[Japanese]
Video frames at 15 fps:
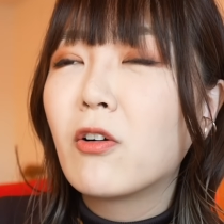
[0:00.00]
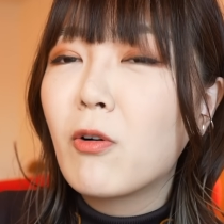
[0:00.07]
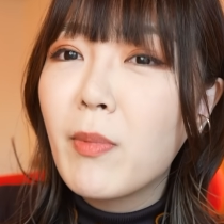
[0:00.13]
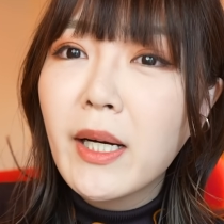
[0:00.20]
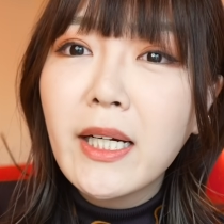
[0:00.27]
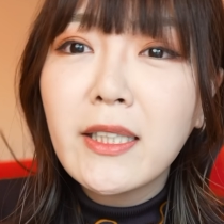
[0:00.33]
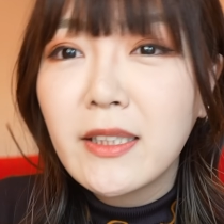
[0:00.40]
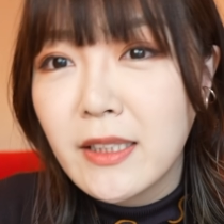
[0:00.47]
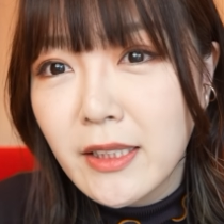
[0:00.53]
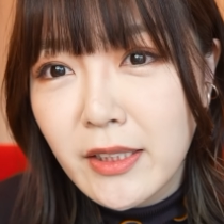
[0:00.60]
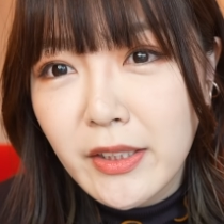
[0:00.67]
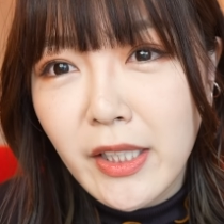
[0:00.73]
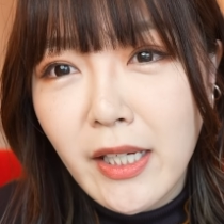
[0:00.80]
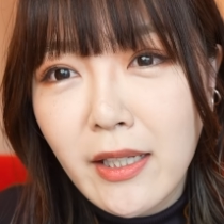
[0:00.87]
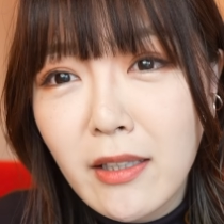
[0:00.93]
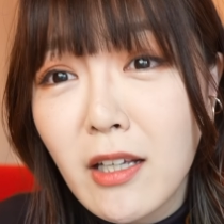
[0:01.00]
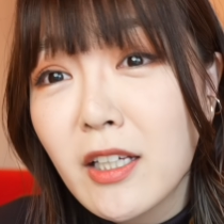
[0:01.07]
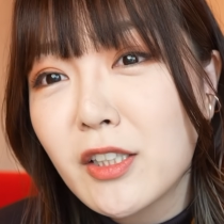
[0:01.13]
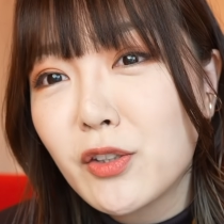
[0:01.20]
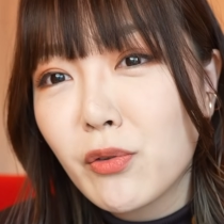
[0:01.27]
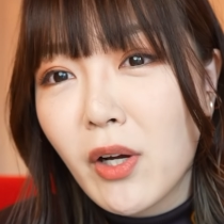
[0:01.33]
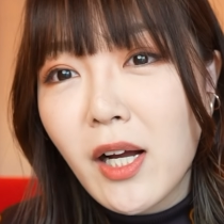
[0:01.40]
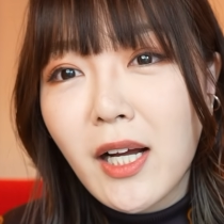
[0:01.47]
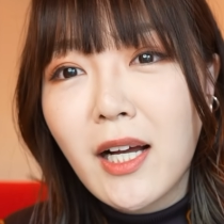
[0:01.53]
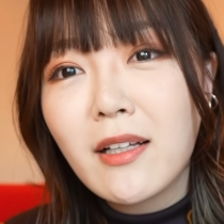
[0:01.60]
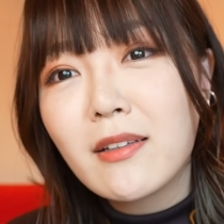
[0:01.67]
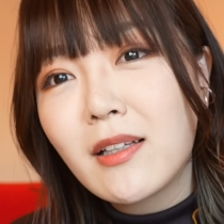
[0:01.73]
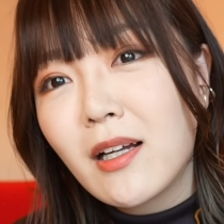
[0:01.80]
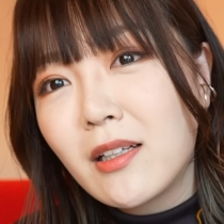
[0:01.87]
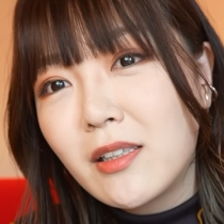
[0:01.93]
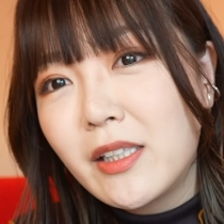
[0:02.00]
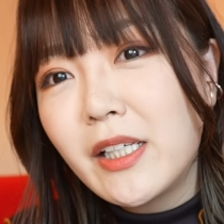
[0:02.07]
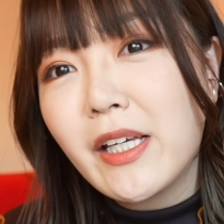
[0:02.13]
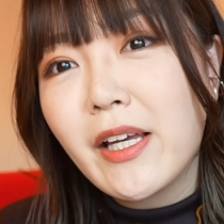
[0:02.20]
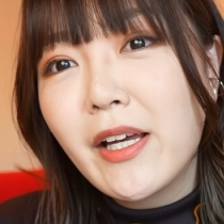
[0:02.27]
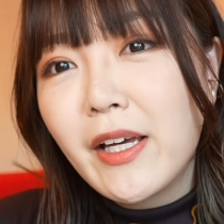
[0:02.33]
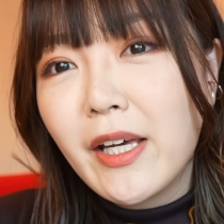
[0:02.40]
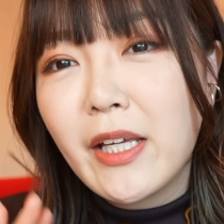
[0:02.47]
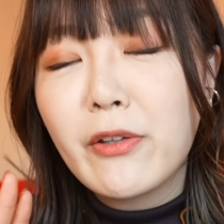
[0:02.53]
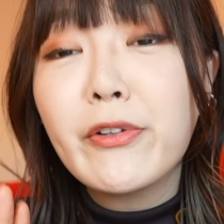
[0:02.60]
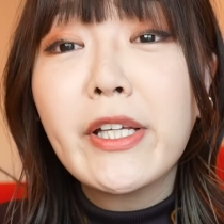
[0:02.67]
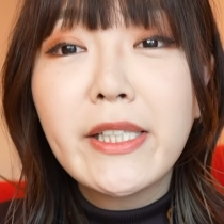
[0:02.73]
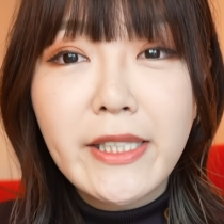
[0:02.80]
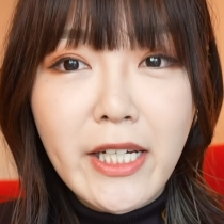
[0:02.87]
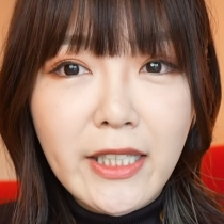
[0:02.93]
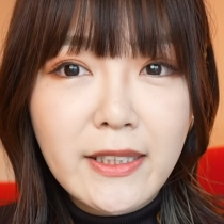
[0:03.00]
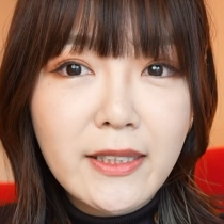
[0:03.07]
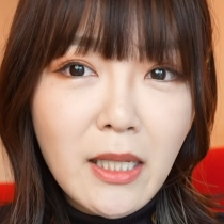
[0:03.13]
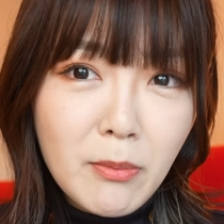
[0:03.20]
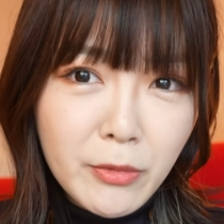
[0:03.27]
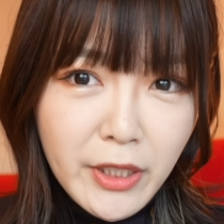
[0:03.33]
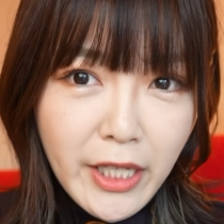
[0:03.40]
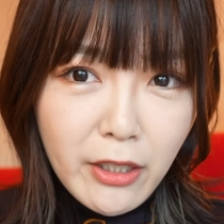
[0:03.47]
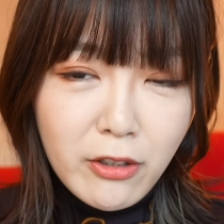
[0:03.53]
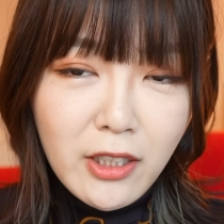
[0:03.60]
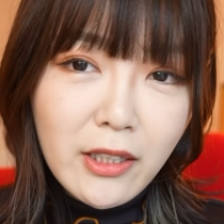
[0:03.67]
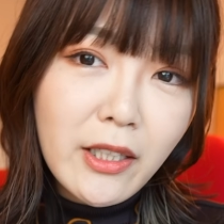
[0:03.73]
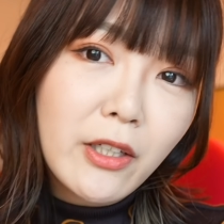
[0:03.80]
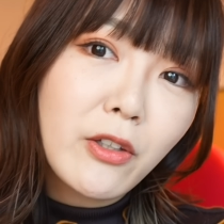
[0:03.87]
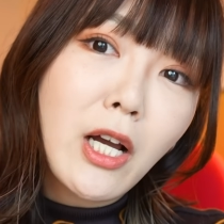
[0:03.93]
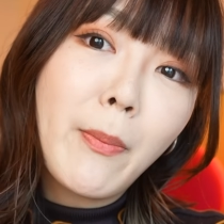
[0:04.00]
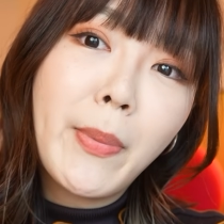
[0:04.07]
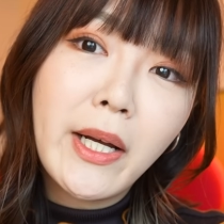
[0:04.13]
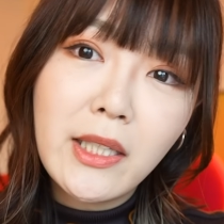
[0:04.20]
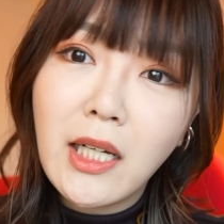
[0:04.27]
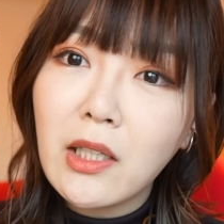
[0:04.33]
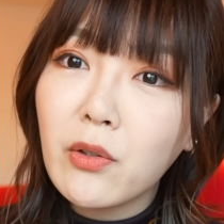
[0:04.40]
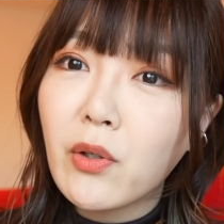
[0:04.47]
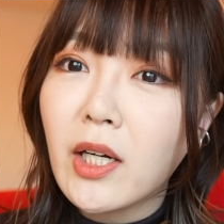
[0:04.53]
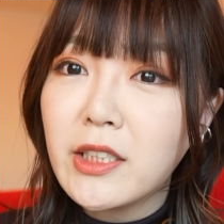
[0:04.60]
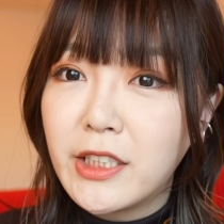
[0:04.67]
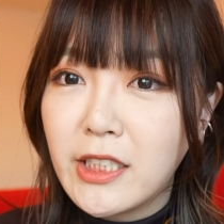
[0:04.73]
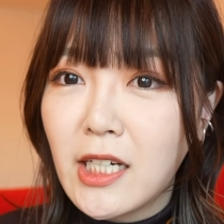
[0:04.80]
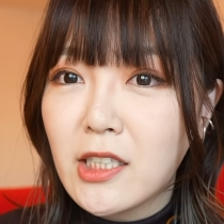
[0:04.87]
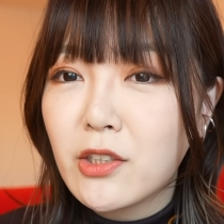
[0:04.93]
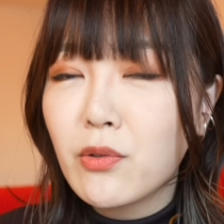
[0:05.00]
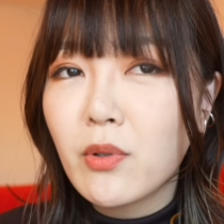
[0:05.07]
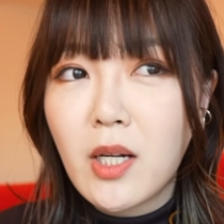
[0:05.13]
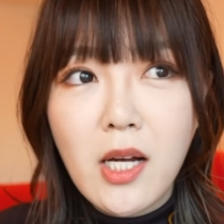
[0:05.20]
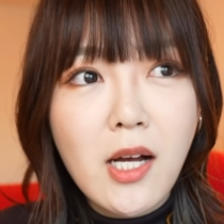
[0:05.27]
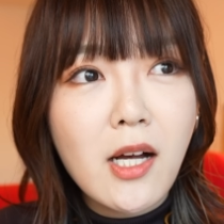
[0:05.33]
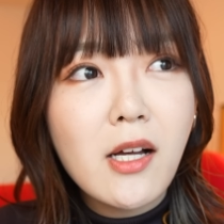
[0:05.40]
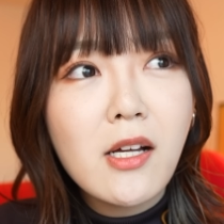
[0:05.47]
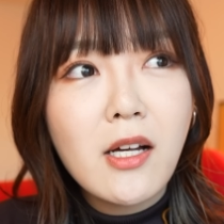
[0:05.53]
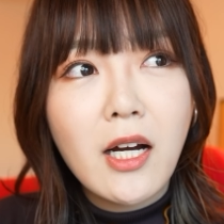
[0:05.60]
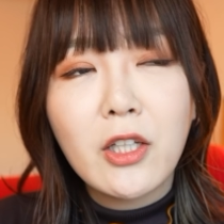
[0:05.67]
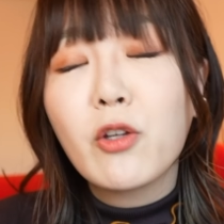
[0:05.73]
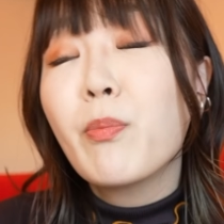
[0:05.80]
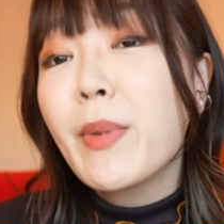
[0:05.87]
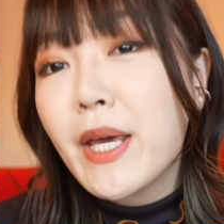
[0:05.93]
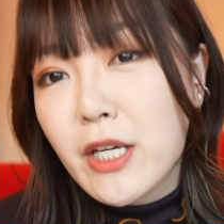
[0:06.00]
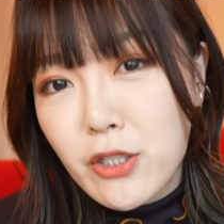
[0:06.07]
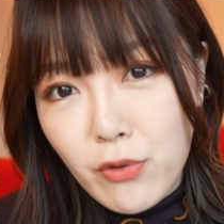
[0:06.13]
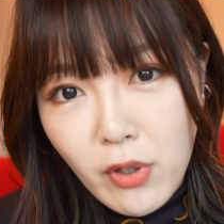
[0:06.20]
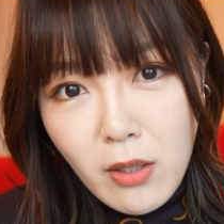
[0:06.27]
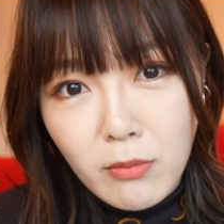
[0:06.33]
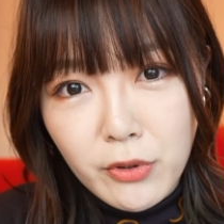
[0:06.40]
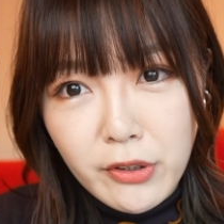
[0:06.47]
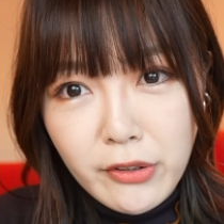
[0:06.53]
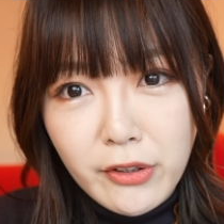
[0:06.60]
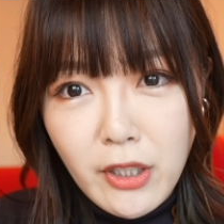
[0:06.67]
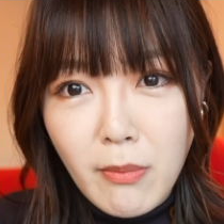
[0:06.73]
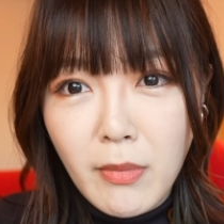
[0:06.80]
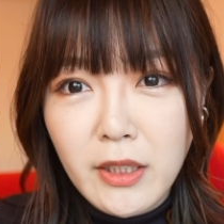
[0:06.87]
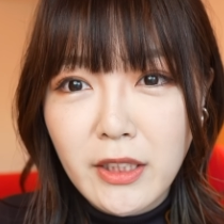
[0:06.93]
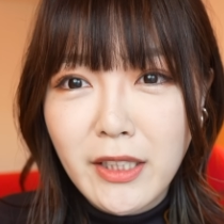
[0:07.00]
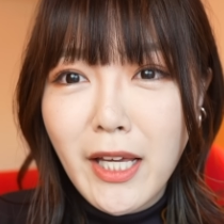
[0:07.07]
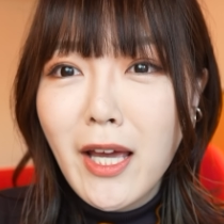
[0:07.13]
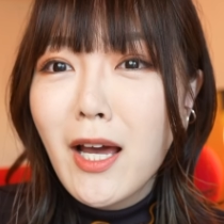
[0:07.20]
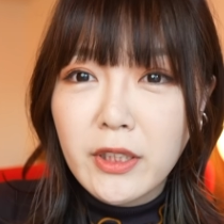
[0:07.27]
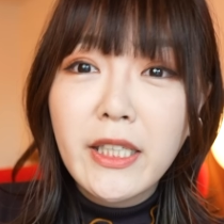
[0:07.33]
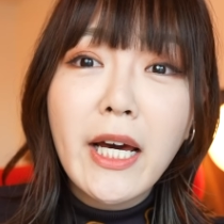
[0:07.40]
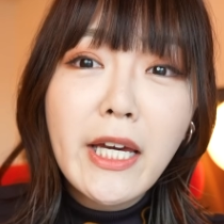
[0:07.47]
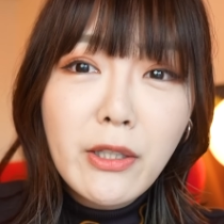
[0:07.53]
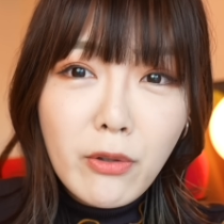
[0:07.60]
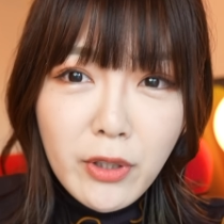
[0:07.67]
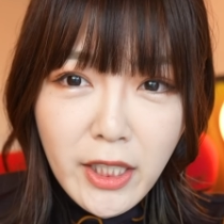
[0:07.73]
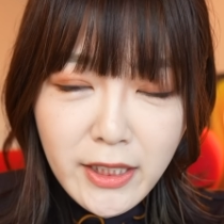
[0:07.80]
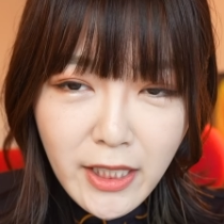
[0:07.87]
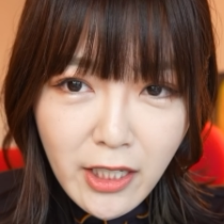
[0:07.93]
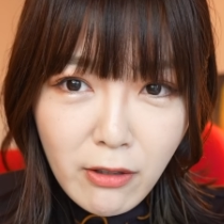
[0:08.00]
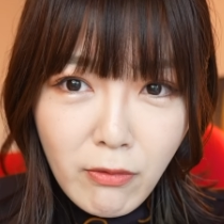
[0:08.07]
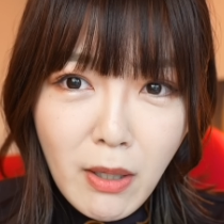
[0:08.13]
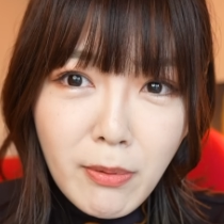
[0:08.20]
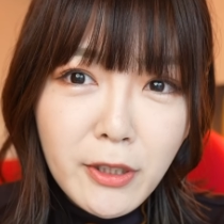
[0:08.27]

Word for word: 細かい知識がない人が簡単に、えーと、デザイン、サムネイルだったりとか、バナーとか、チラシとか、あと名刺とかも作れますね。サイトデザイン、ウェ